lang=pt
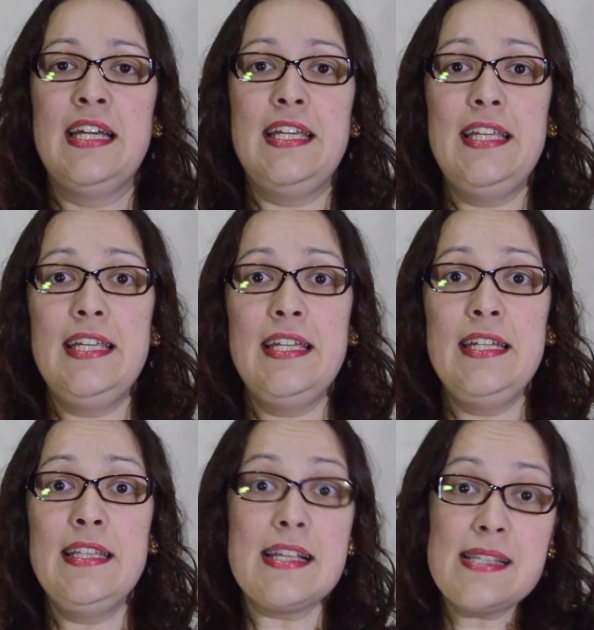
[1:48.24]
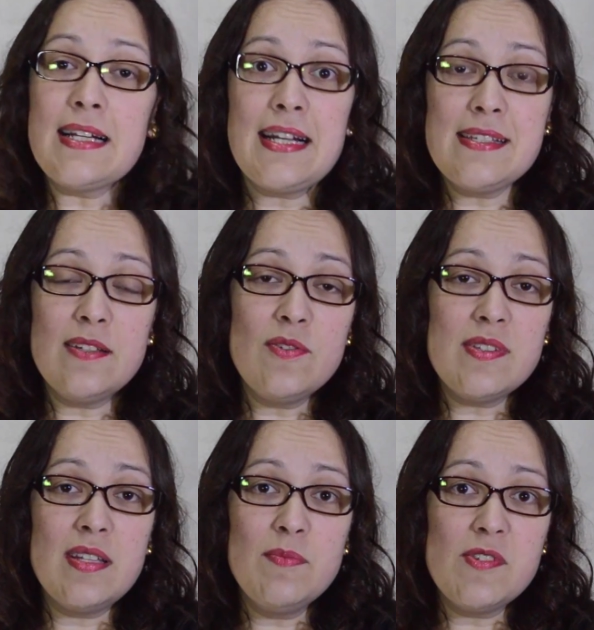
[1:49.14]
E nessa casa
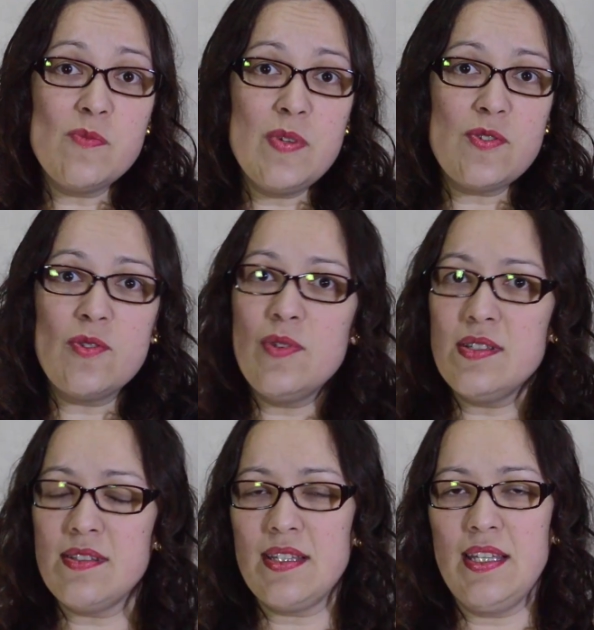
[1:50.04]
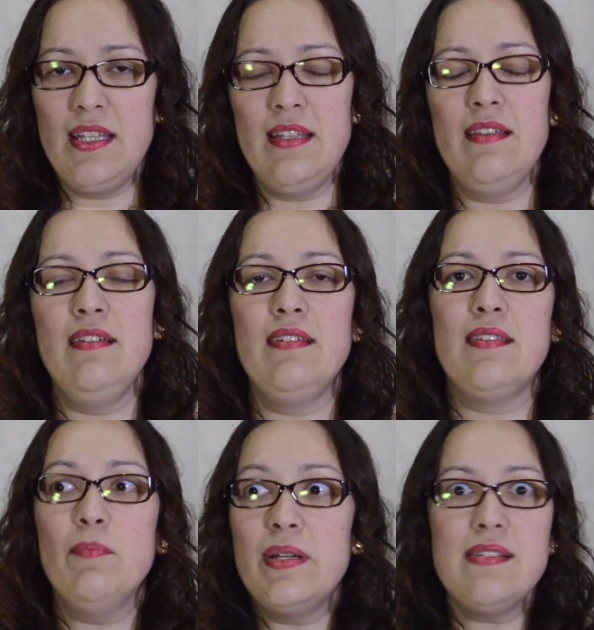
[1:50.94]
nós temos as pessoas que
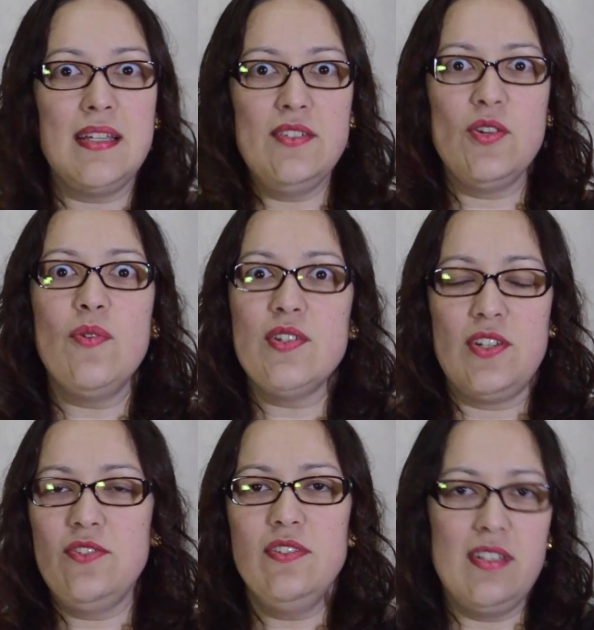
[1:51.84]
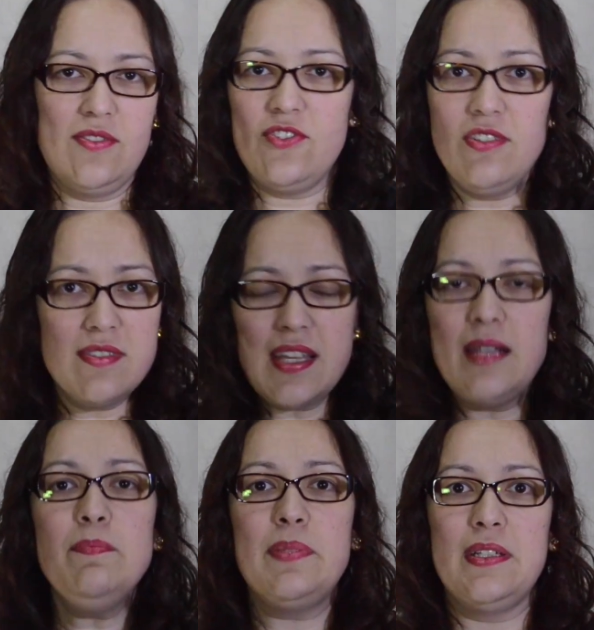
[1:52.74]
estão presentes com a gente desde
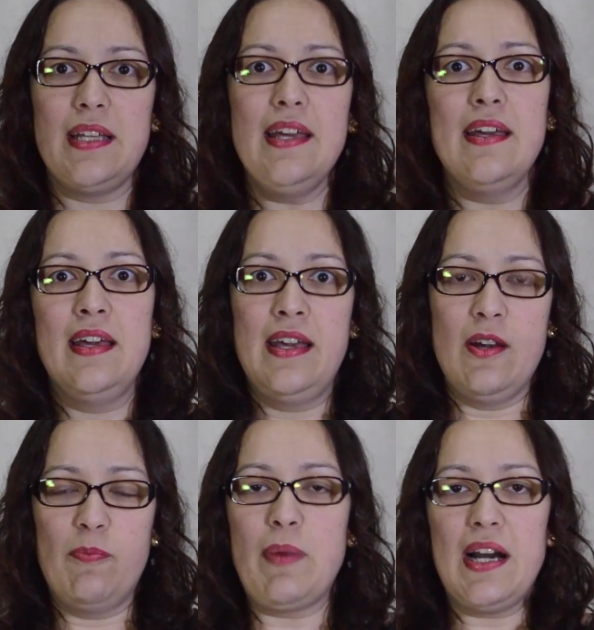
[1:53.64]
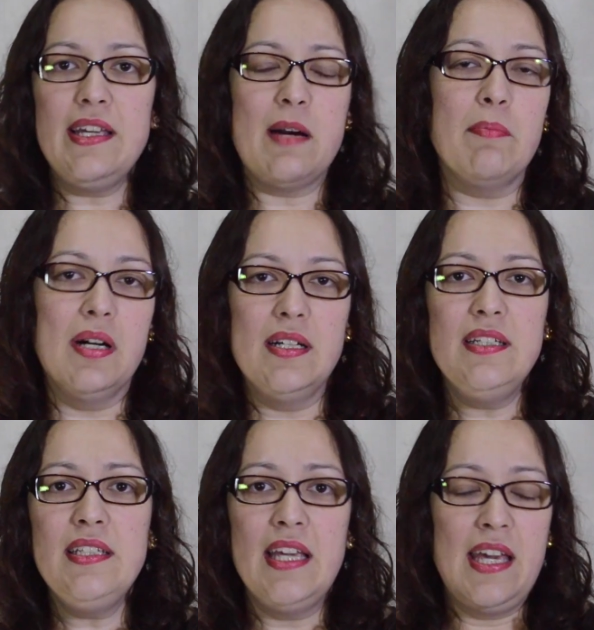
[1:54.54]
sempre, né? É o pai, a
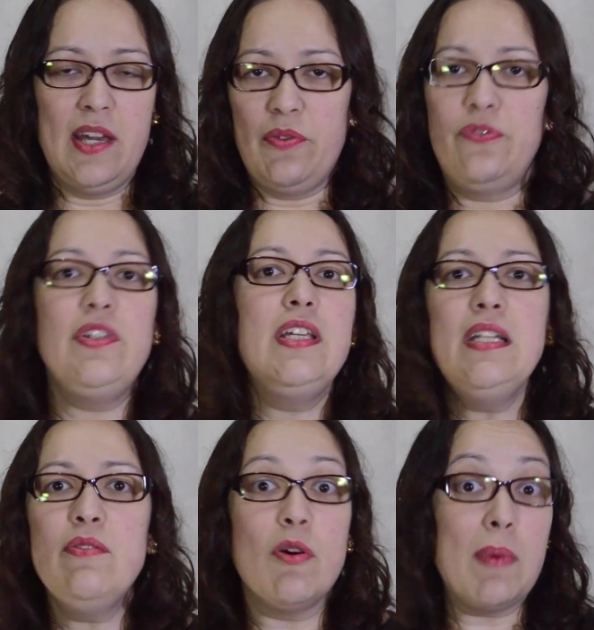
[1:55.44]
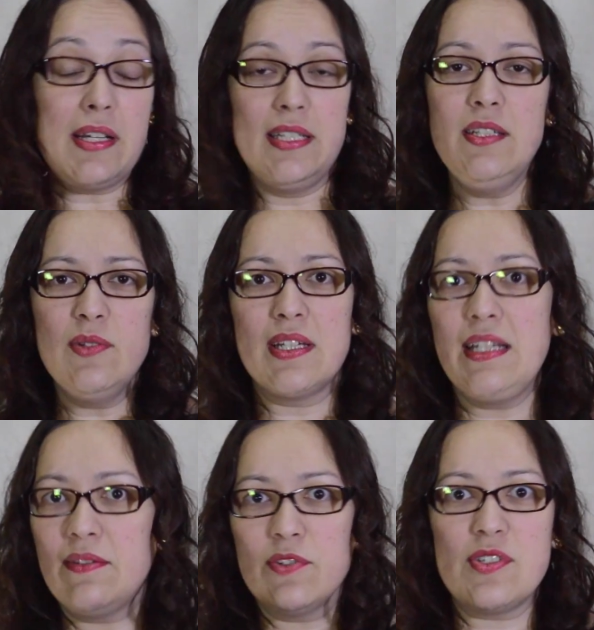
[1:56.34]
mãe, é o filho, é o marido,
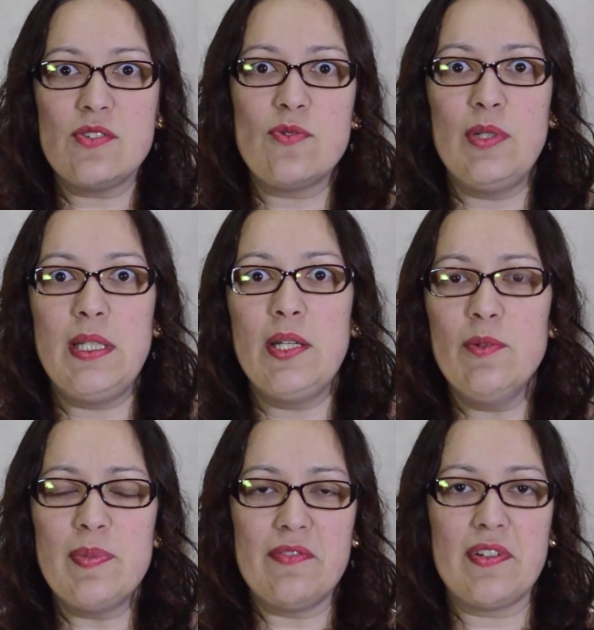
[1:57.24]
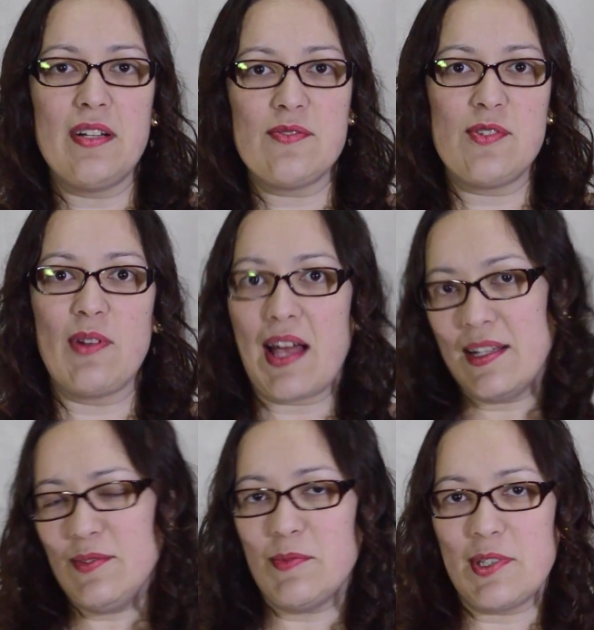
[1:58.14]
aquele que você escolheu para ficar do seu
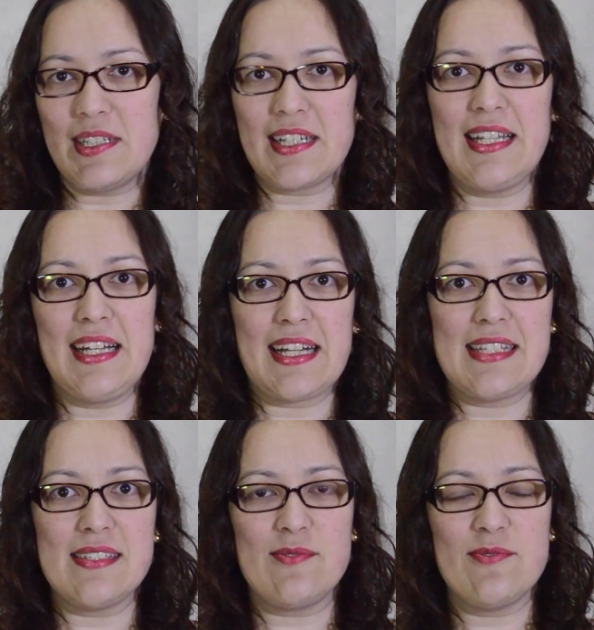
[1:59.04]
lado, morar naquela casa casa